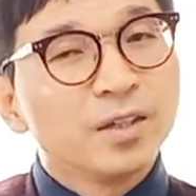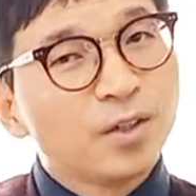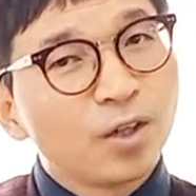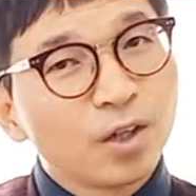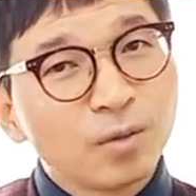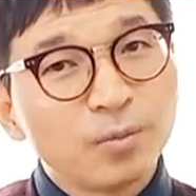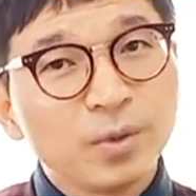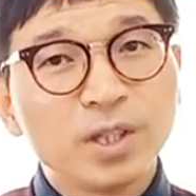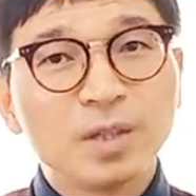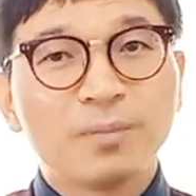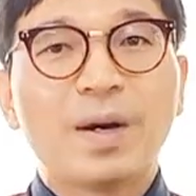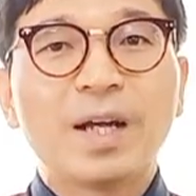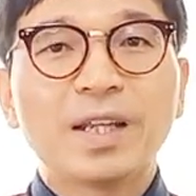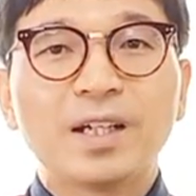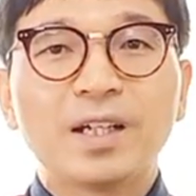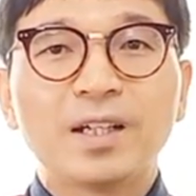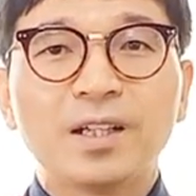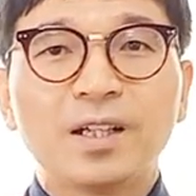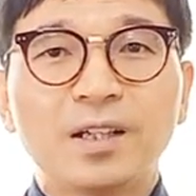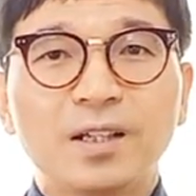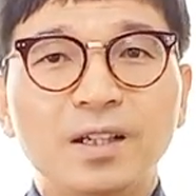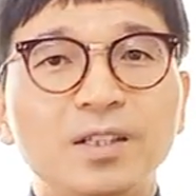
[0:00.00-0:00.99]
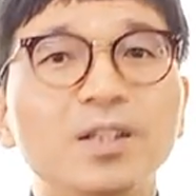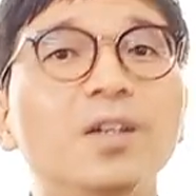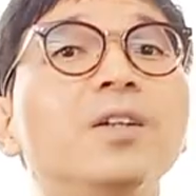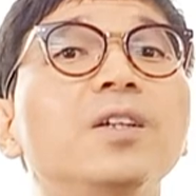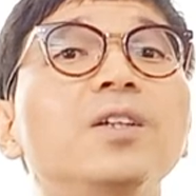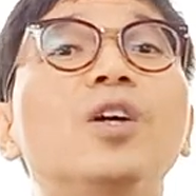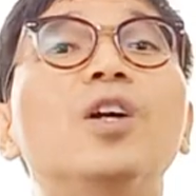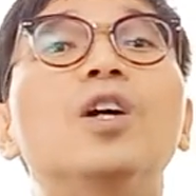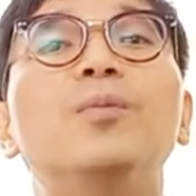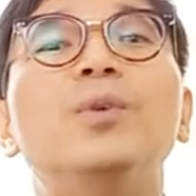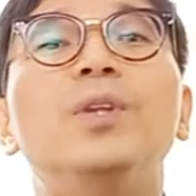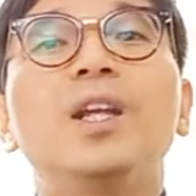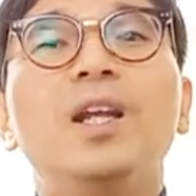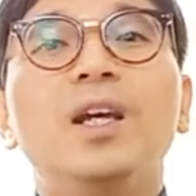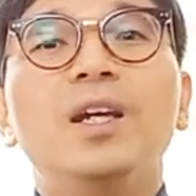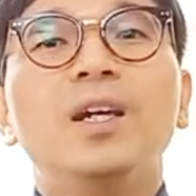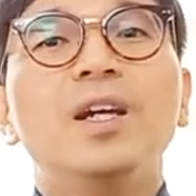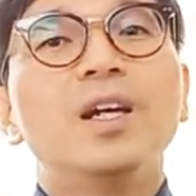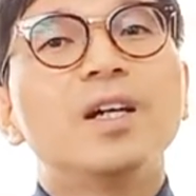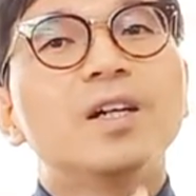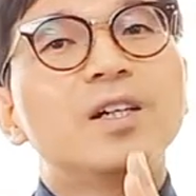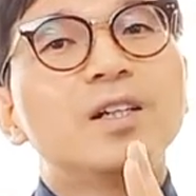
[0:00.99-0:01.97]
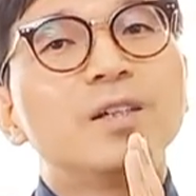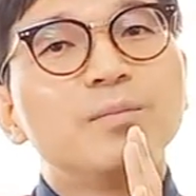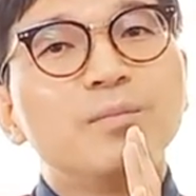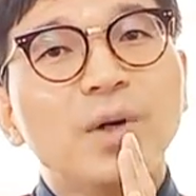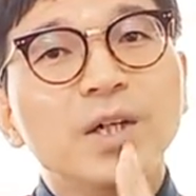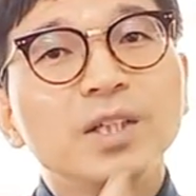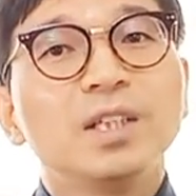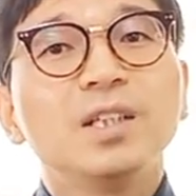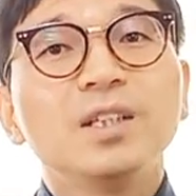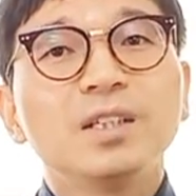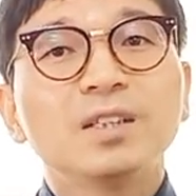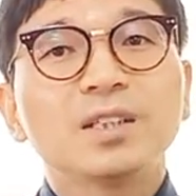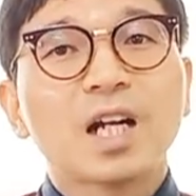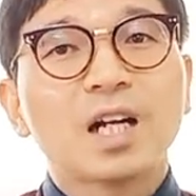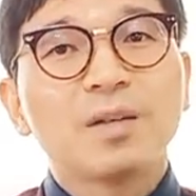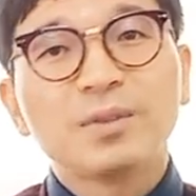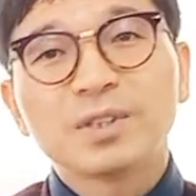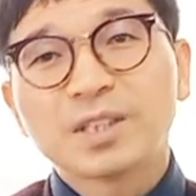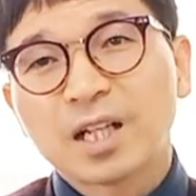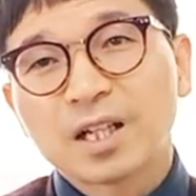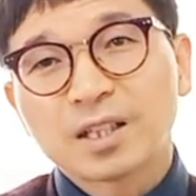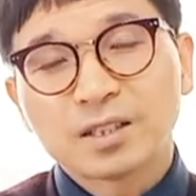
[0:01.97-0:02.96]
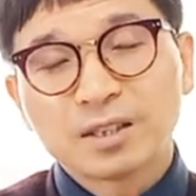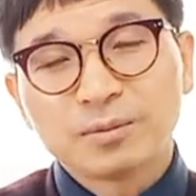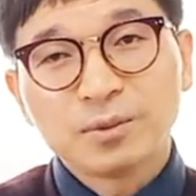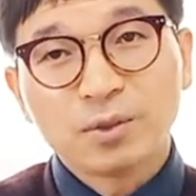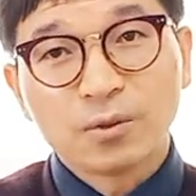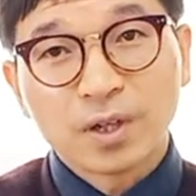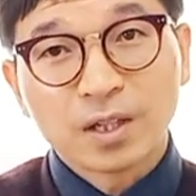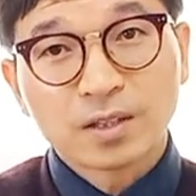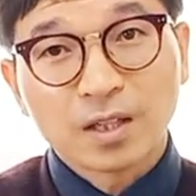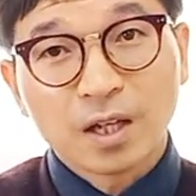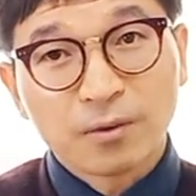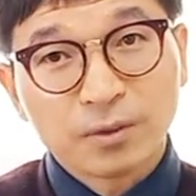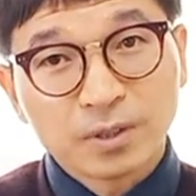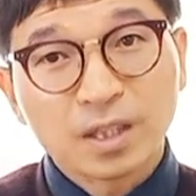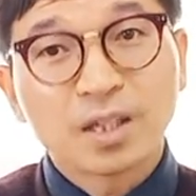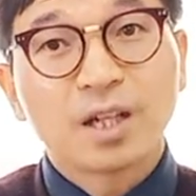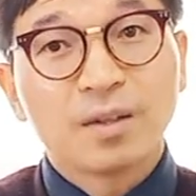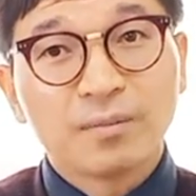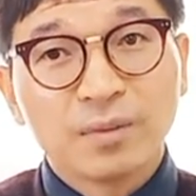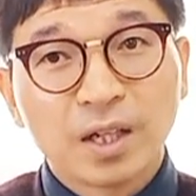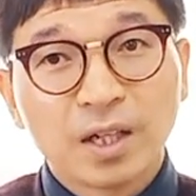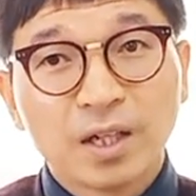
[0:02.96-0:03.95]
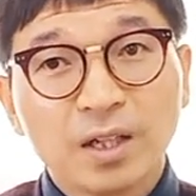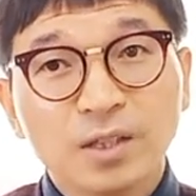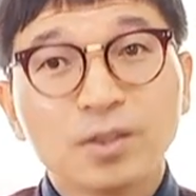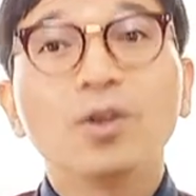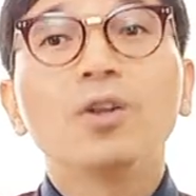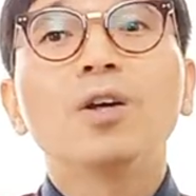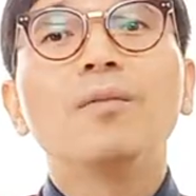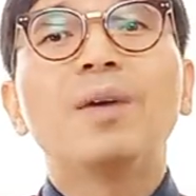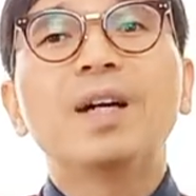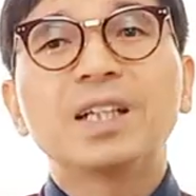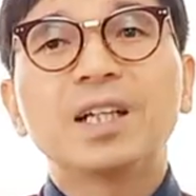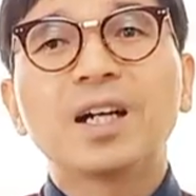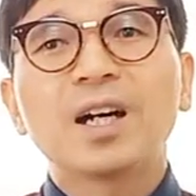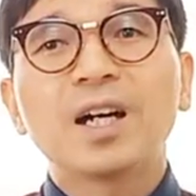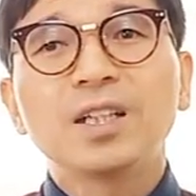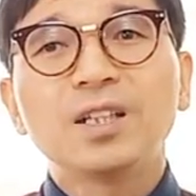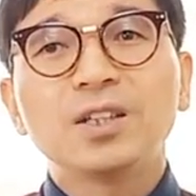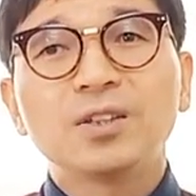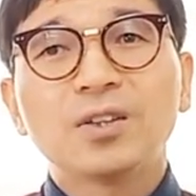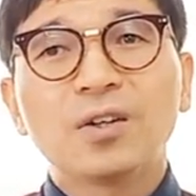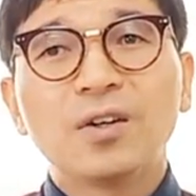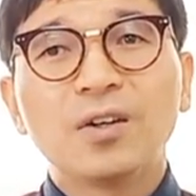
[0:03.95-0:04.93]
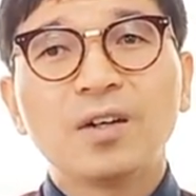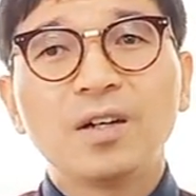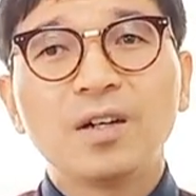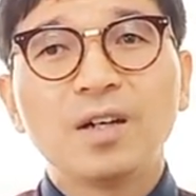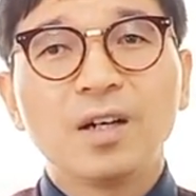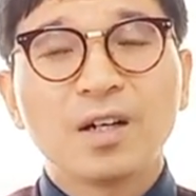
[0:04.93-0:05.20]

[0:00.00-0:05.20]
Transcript: 여러분이 판단해야 된다. 저는 여러분들이 그런 멋있는 삶을 살았으면 좋겠다고 생각합니다. 저도 마찬가지죠.